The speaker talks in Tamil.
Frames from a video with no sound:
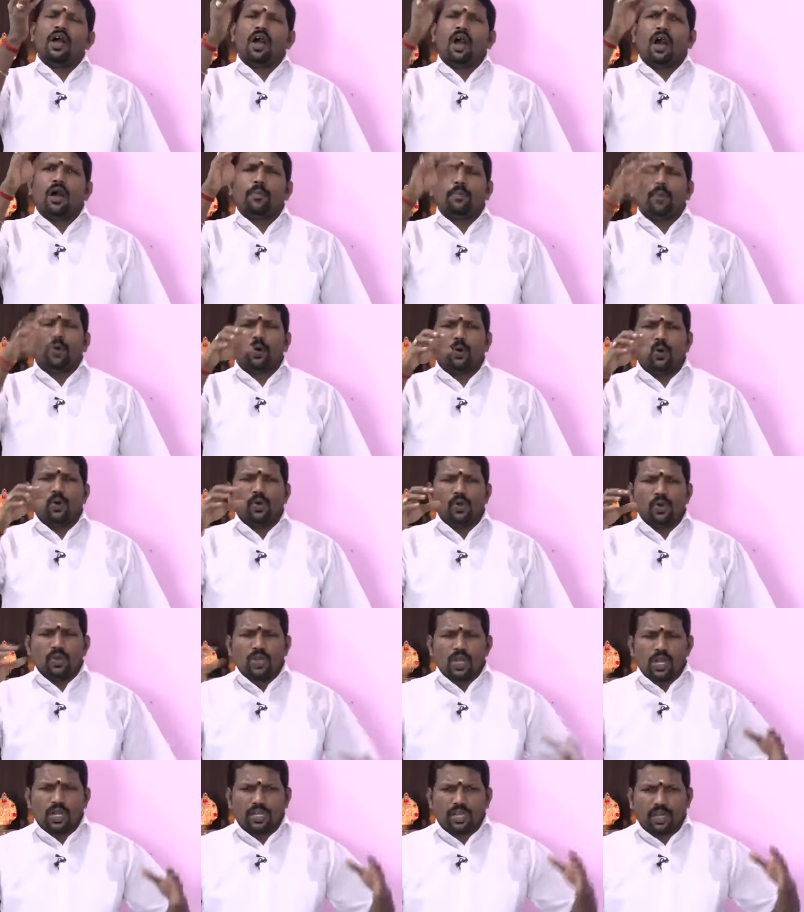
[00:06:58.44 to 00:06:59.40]
அப்போது
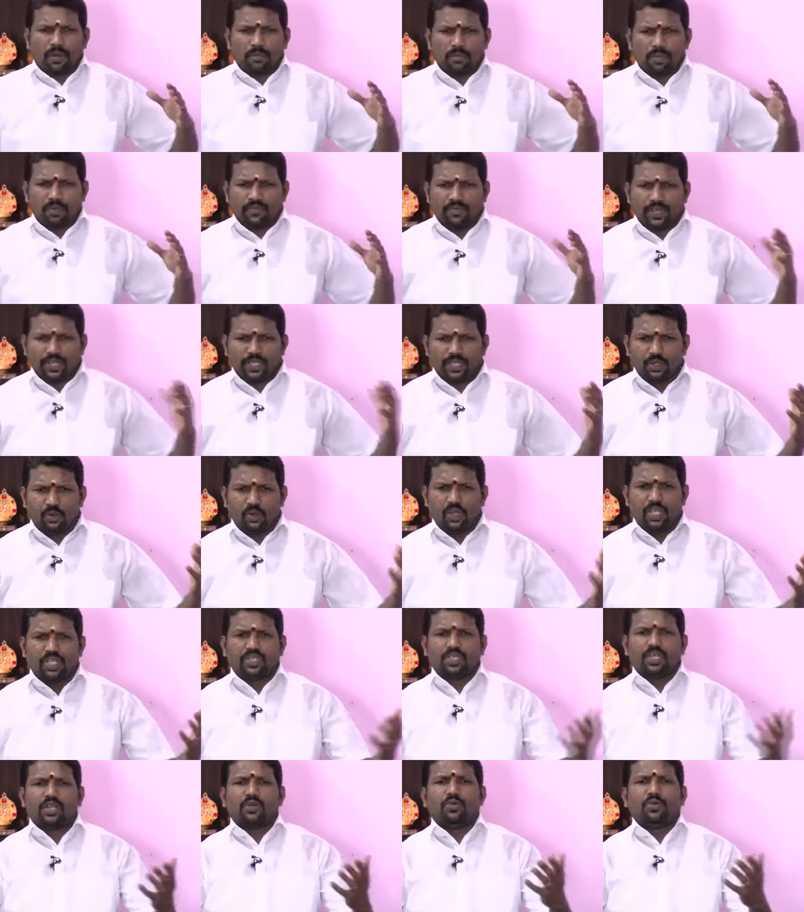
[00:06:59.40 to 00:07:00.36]
நம்ம
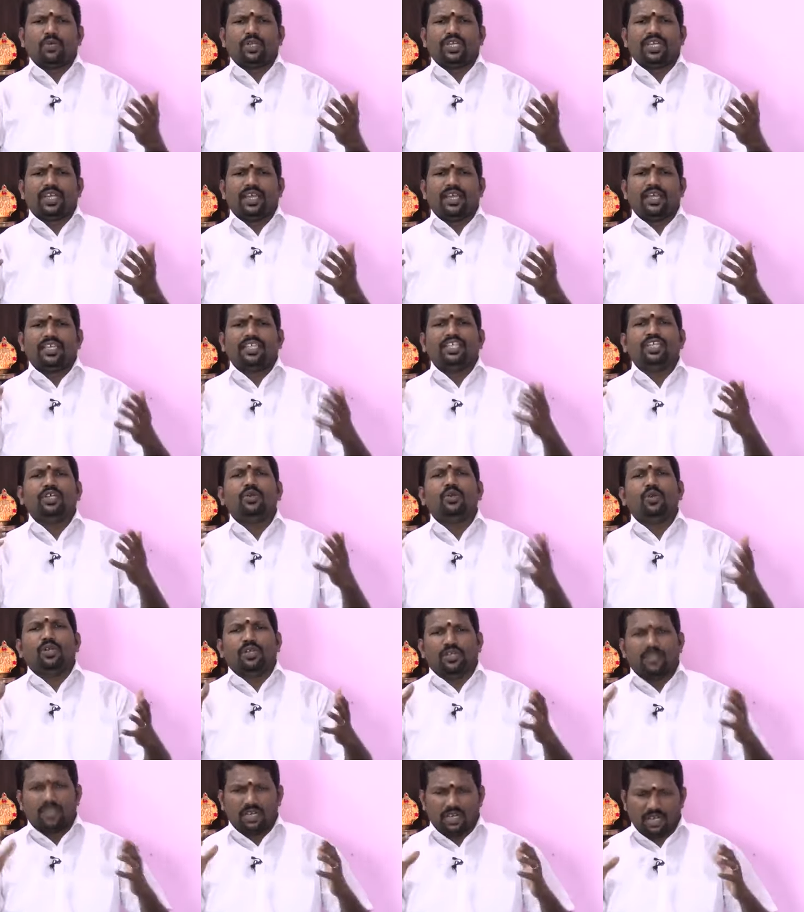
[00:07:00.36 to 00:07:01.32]
வீட்டுக்குள்ளே இருக்கக்கூடிய
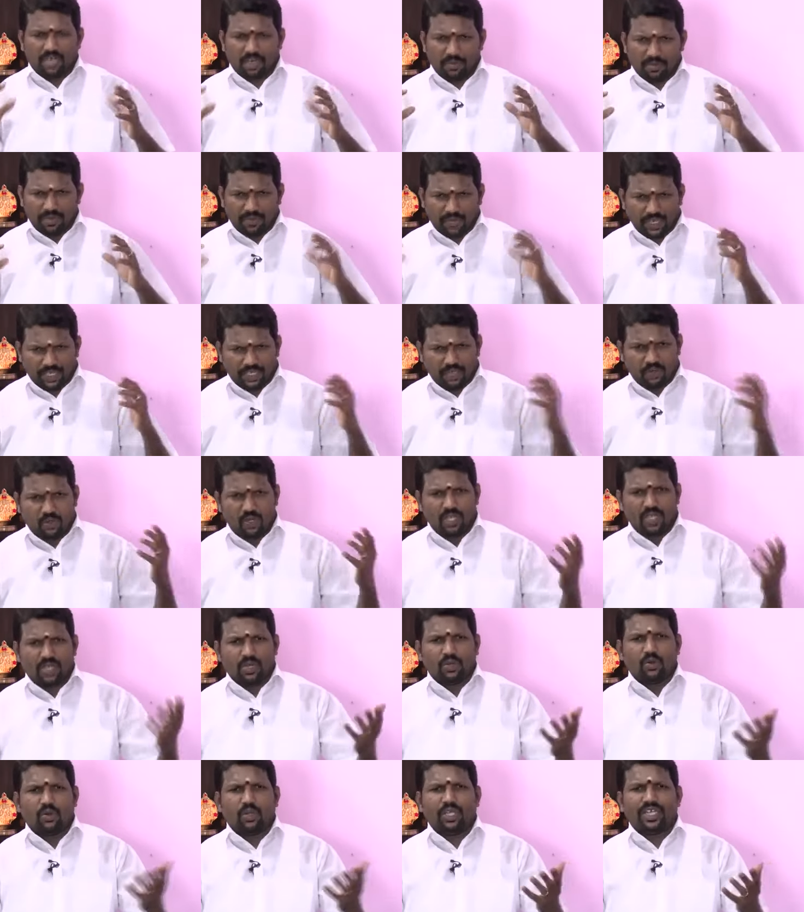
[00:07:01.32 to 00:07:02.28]
இருள் நம்ம வீட்டுக்குள்ளே
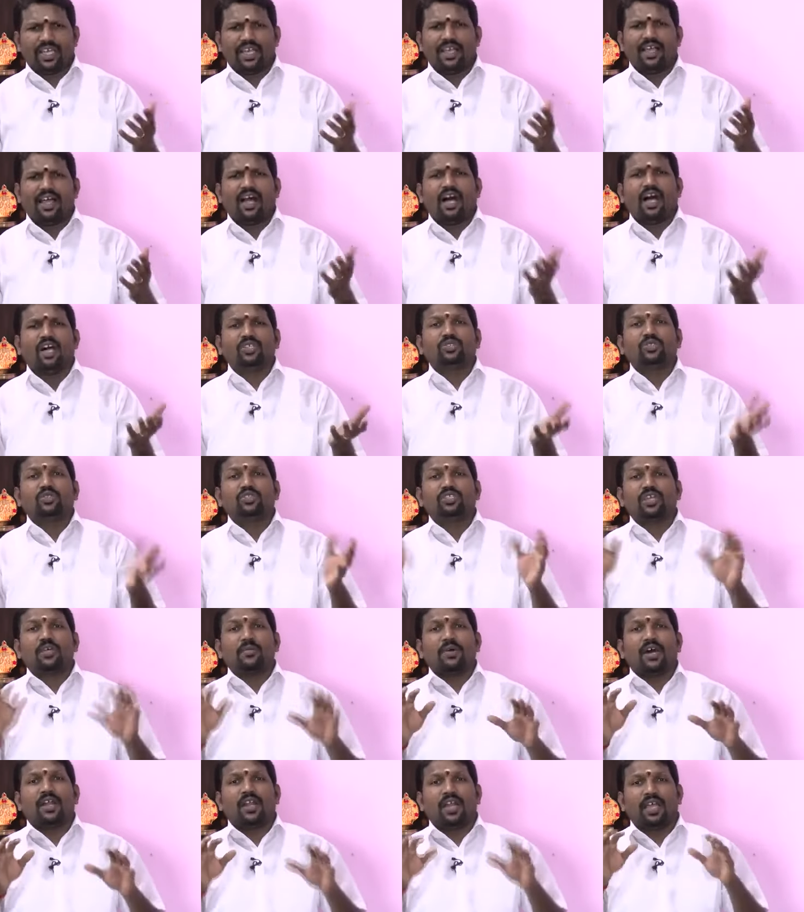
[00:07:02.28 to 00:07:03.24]
இருக்கக்கூடிய
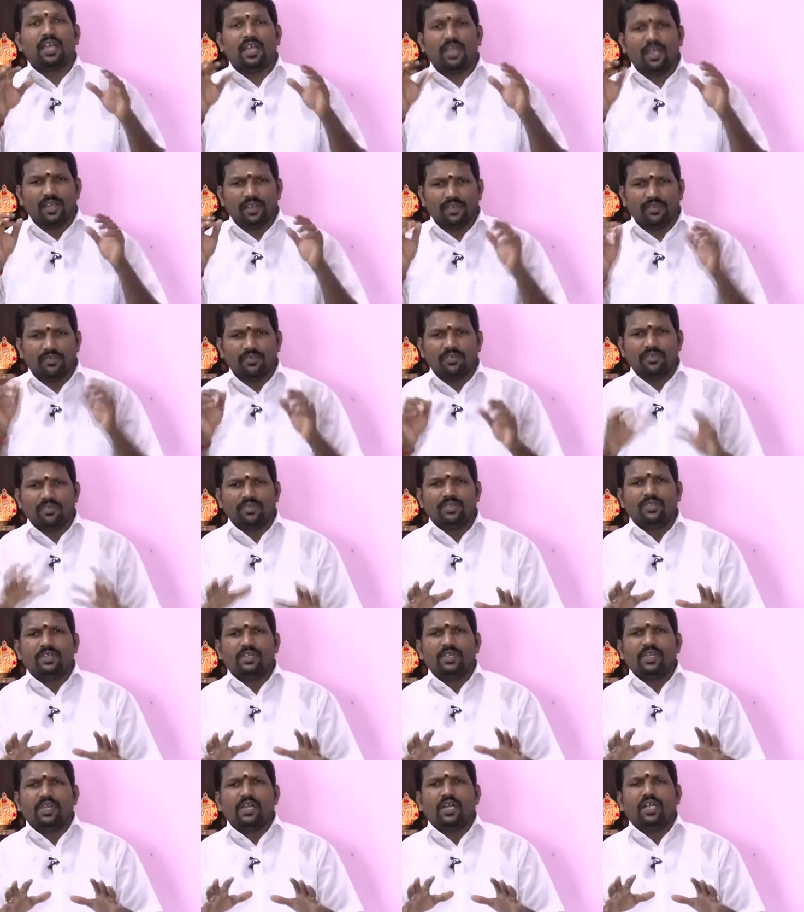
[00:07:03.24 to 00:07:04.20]
அசுத்தமான
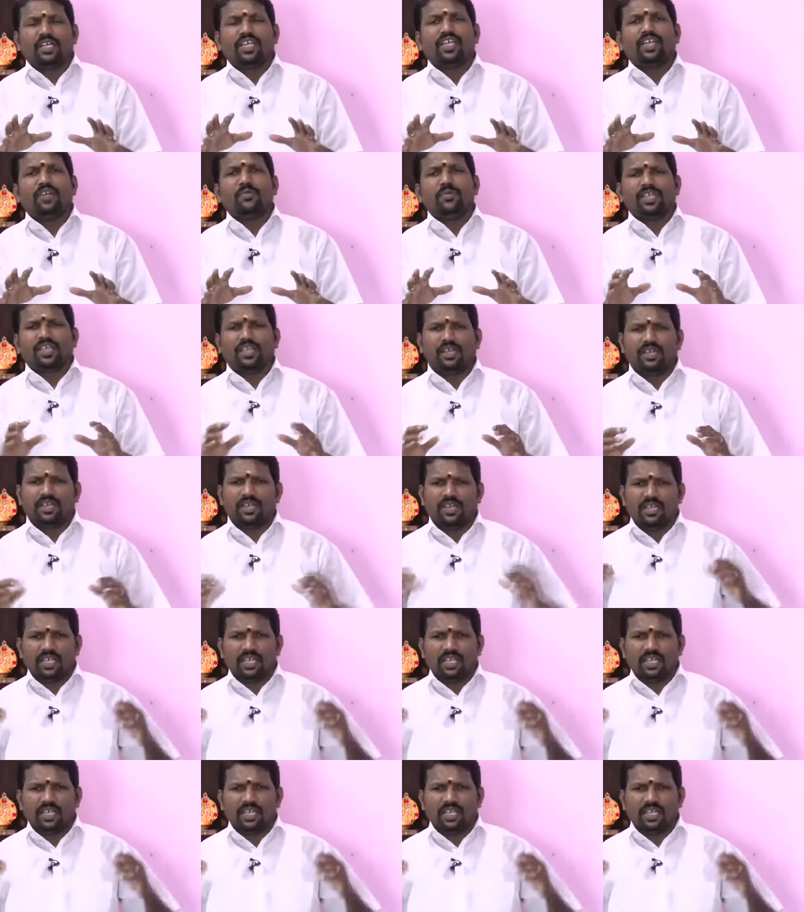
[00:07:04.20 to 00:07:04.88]
கிருமிகள்